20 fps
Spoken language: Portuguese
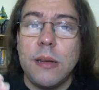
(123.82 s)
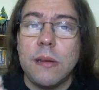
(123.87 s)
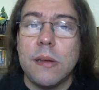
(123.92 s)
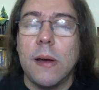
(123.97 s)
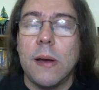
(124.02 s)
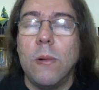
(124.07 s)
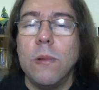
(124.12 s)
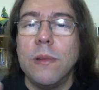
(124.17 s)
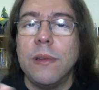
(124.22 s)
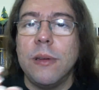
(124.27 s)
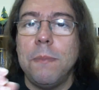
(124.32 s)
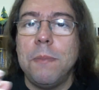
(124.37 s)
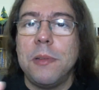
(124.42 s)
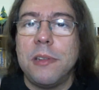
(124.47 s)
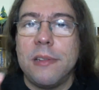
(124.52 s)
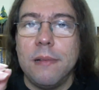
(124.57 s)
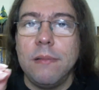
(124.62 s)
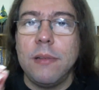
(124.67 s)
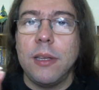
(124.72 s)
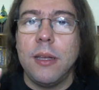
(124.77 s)
nessa
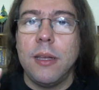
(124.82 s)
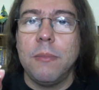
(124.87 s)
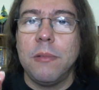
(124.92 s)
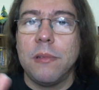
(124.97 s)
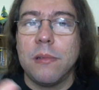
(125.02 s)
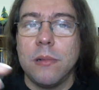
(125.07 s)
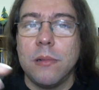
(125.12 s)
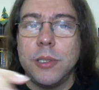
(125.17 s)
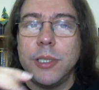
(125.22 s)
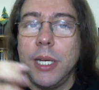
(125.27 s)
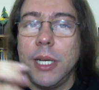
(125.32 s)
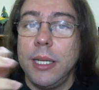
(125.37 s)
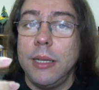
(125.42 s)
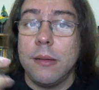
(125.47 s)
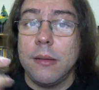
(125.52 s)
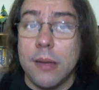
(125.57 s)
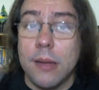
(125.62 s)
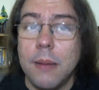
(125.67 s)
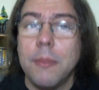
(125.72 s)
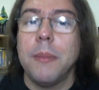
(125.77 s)
concepção que temos hoje ainda
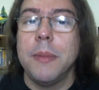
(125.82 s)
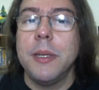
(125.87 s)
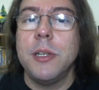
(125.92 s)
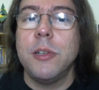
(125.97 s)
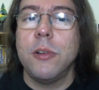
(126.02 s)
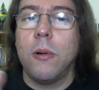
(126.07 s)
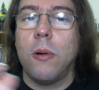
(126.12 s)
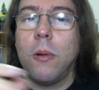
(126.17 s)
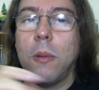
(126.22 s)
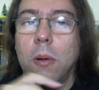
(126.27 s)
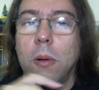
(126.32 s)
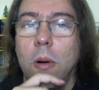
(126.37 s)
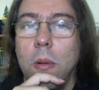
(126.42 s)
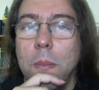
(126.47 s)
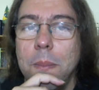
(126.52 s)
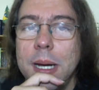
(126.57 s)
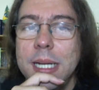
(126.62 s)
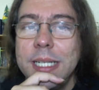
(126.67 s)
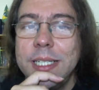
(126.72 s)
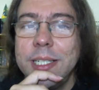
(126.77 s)
extremamente
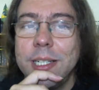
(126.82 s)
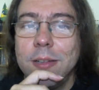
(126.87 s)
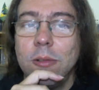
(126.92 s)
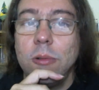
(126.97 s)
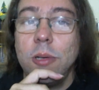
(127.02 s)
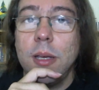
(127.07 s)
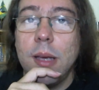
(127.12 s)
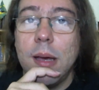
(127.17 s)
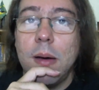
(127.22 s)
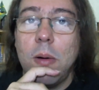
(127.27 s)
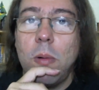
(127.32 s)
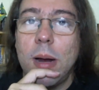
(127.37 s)
romântica do que é